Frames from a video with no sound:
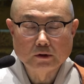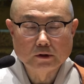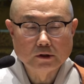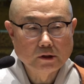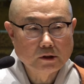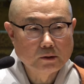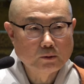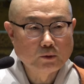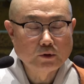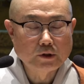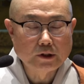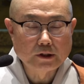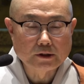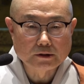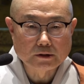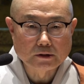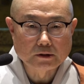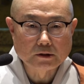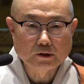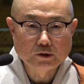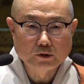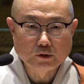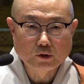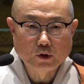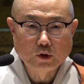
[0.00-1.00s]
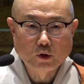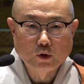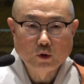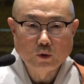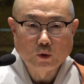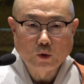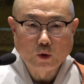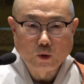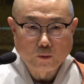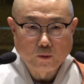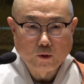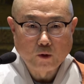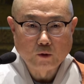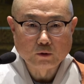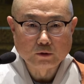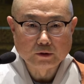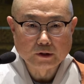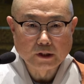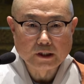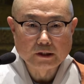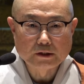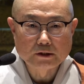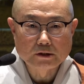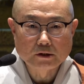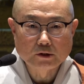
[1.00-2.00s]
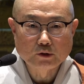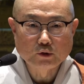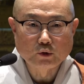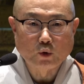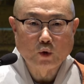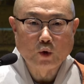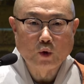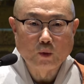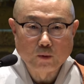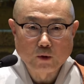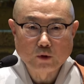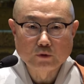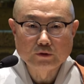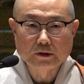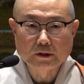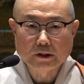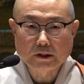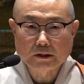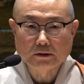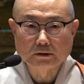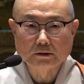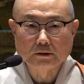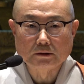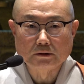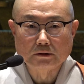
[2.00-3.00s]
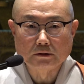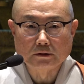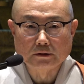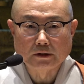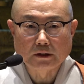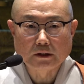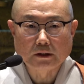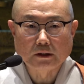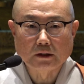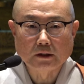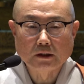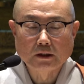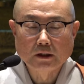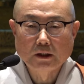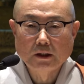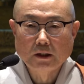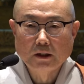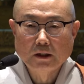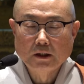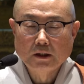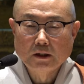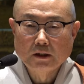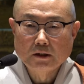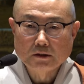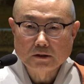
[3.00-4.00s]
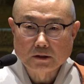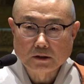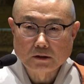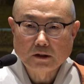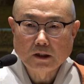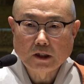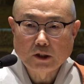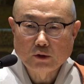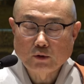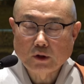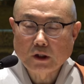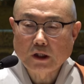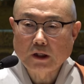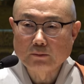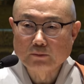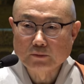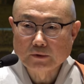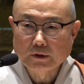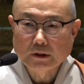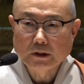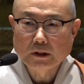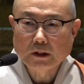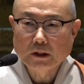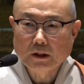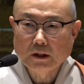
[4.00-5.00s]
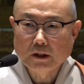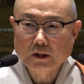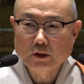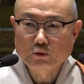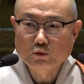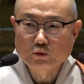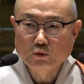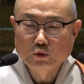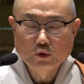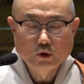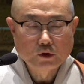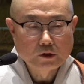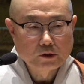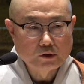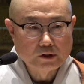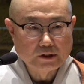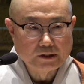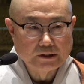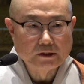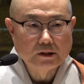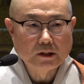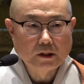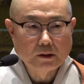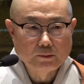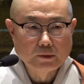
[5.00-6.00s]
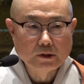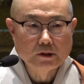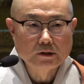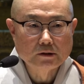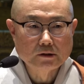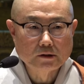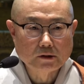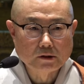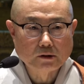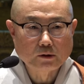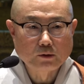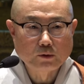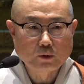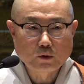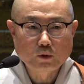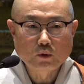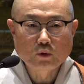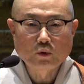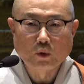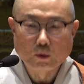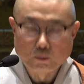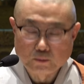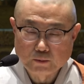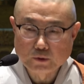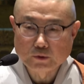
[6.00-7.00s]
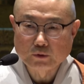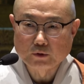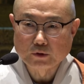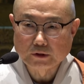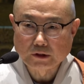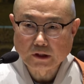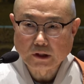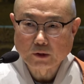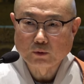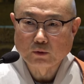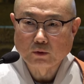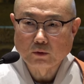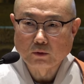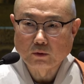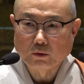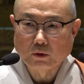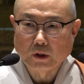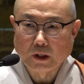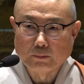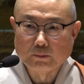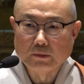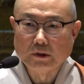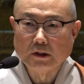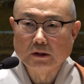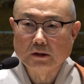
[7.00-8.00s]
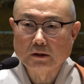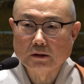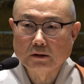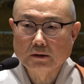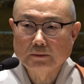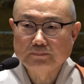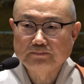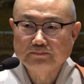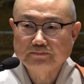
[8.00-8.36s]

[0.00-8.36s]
일본에서는 오봉 내지는 오본이라 그러는데 설날과 함께 2대 명절로 꼽히고 있다고 합니다.